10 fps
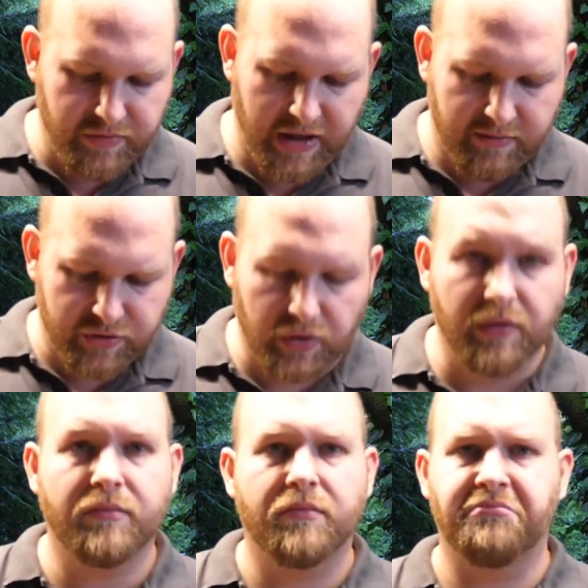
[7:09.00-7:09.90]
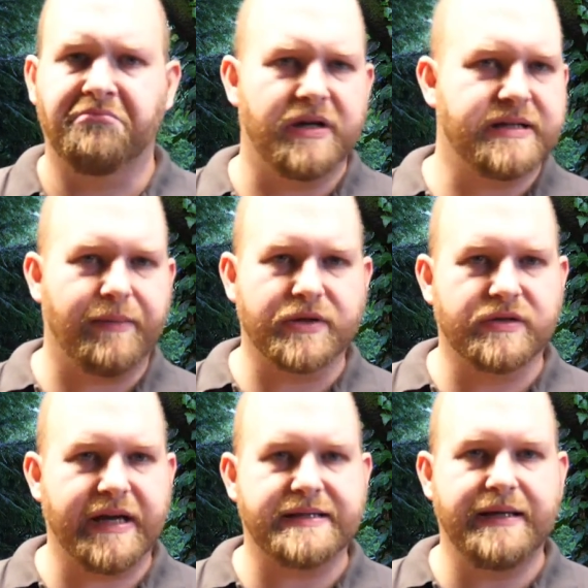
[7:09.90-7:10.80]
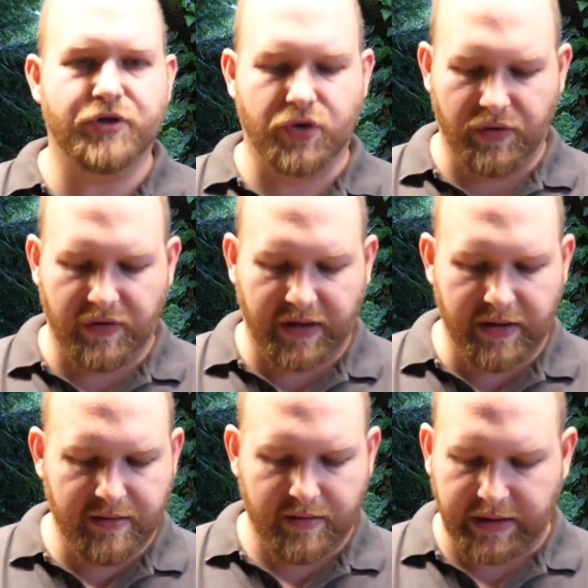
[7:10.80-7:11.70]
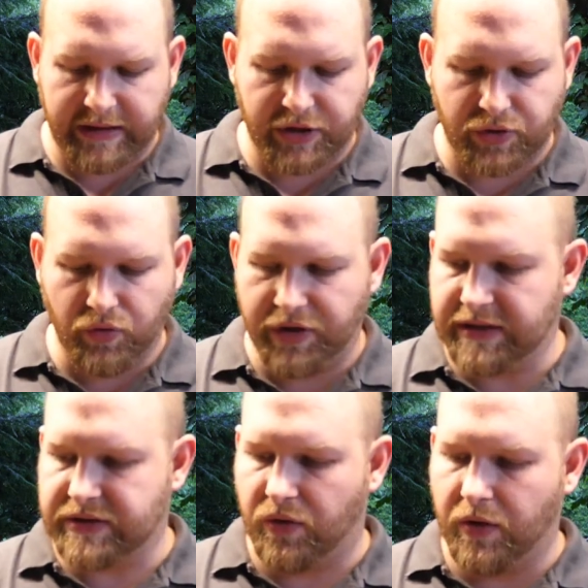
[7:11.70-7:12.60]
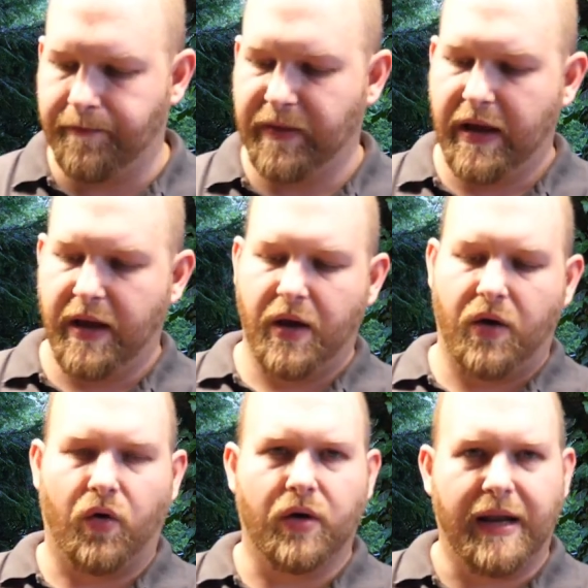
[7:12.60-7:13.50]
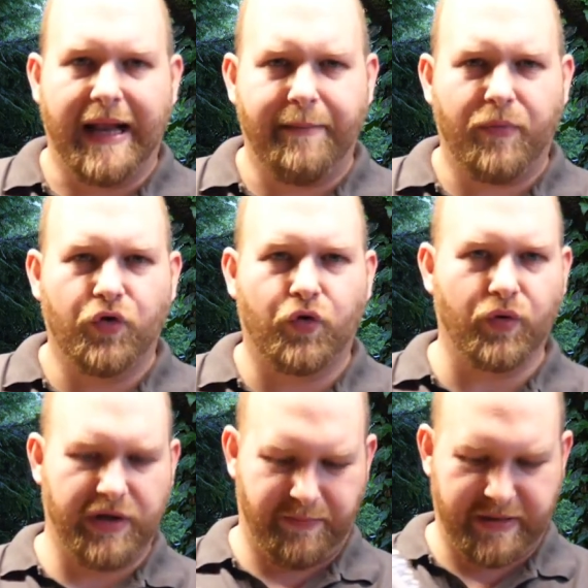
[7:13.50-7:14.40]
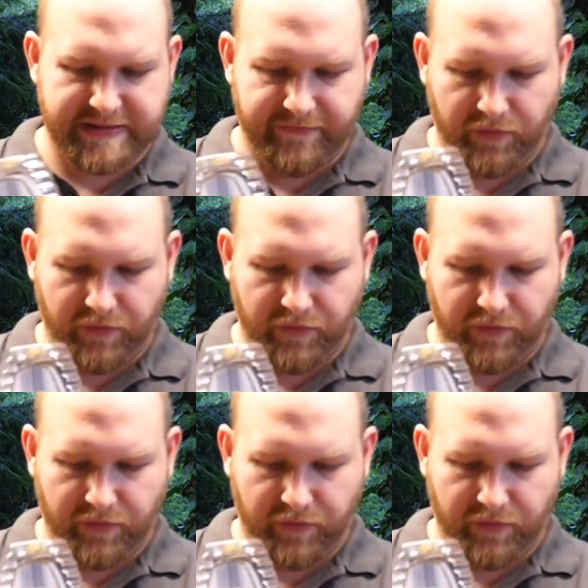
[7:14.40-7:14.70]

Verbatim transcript: ja, schon, ich sag mal so sechs, sieben Stunden drin, richtig schön durchgezogen. Und Lamm und Honig passt